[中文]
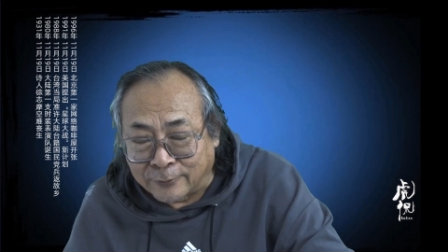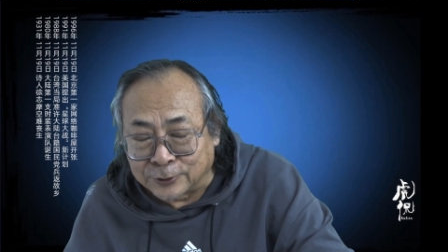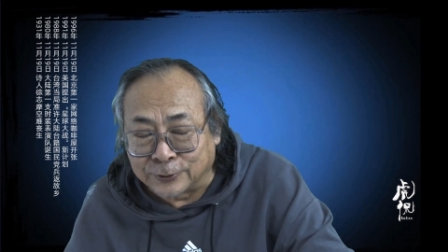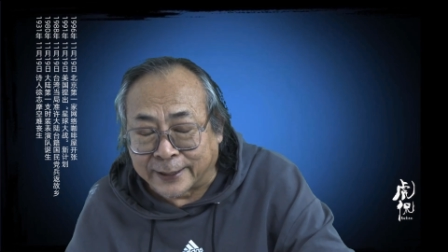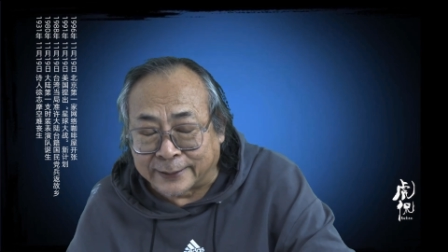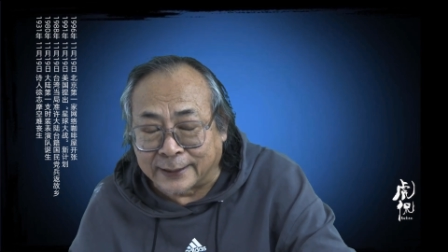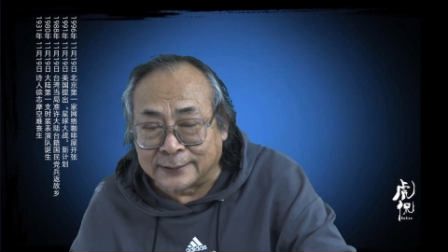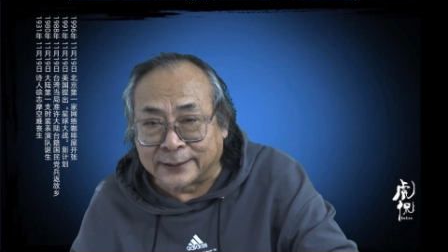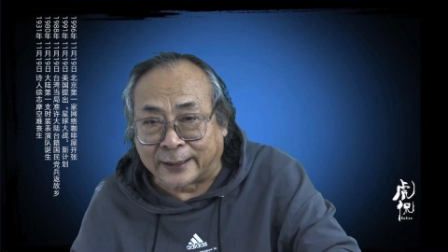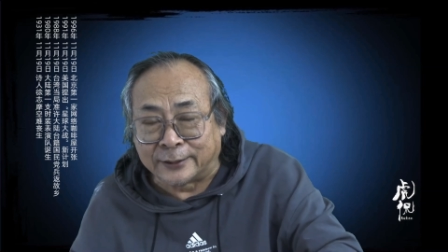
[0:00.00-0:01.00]
我就给大家
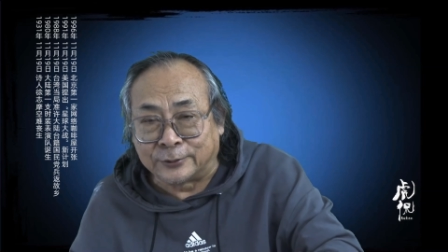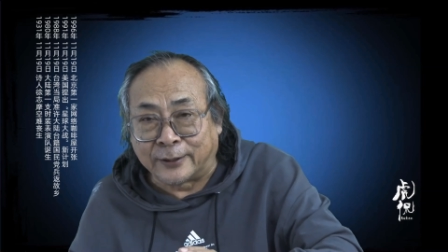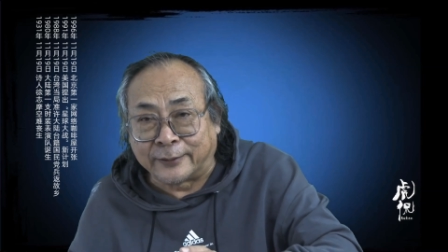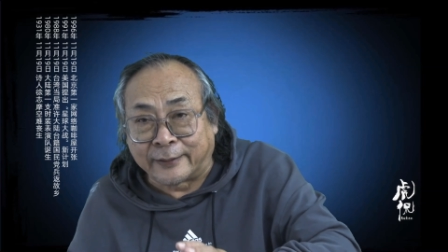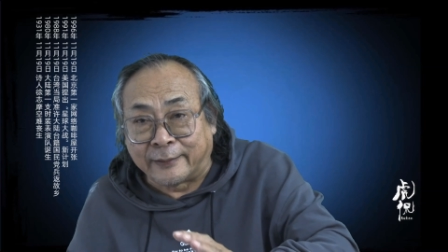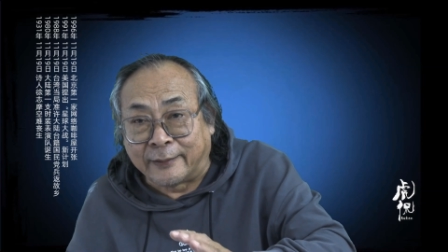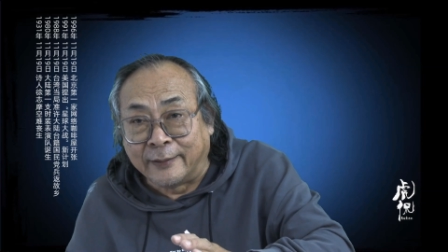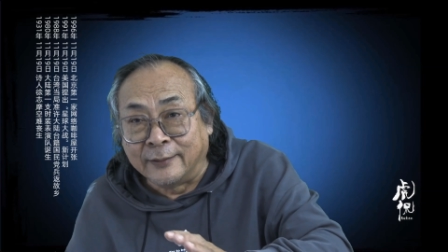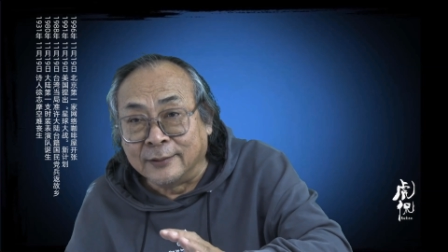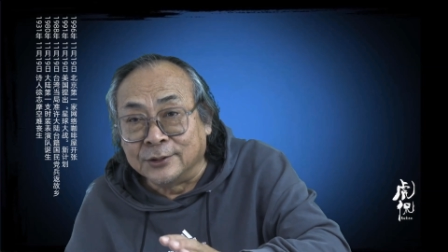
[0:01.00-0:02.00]
讲一段这个
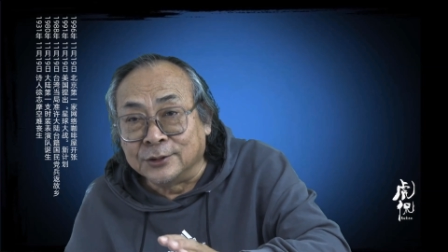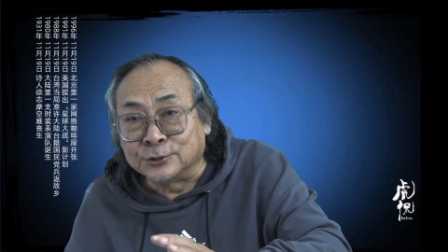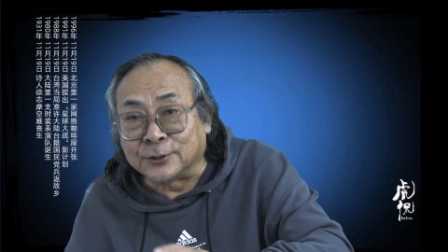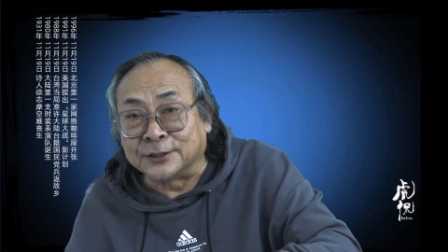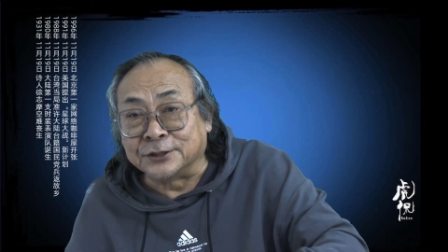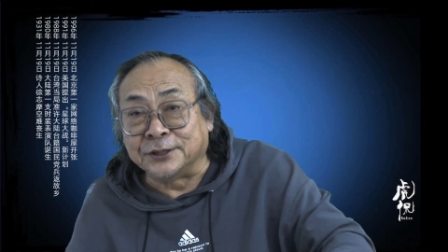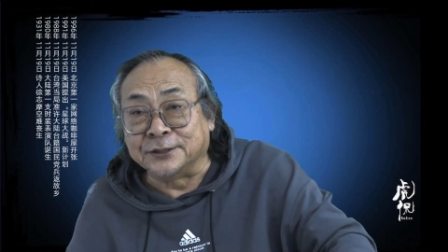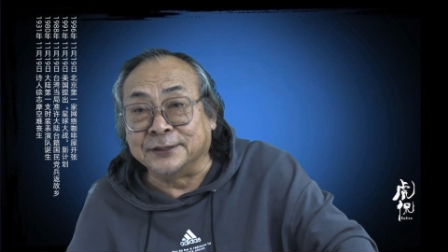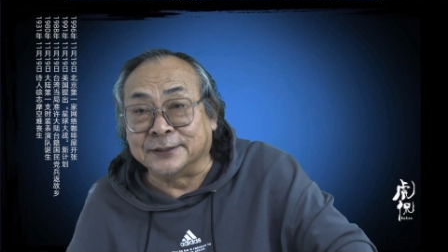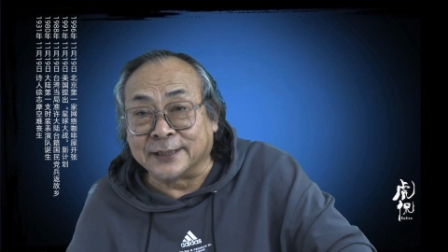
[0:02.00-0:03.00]
算是
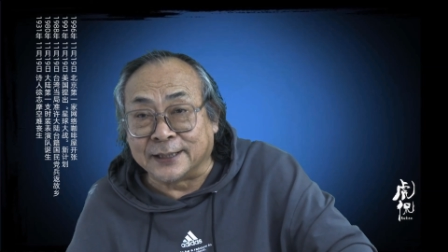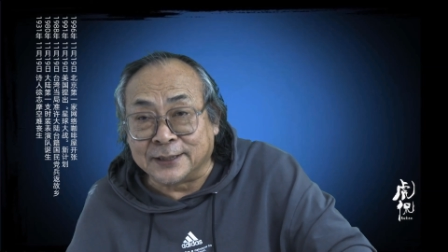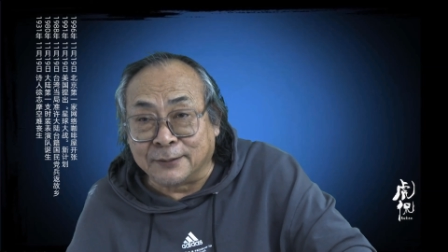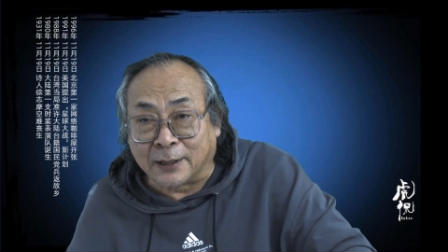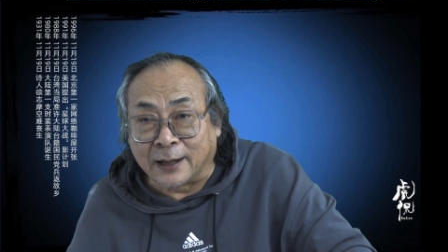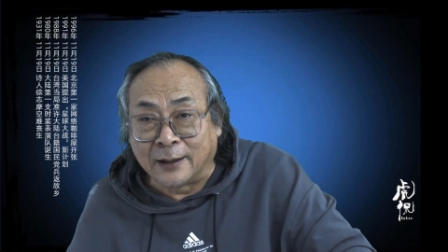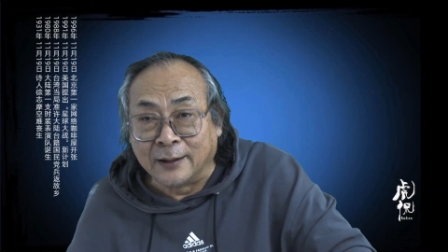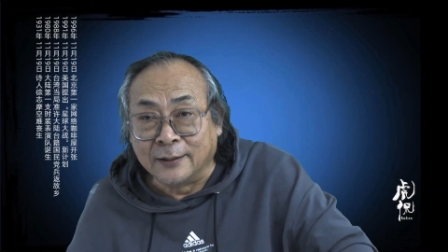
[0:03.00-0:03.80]
情景再现吧。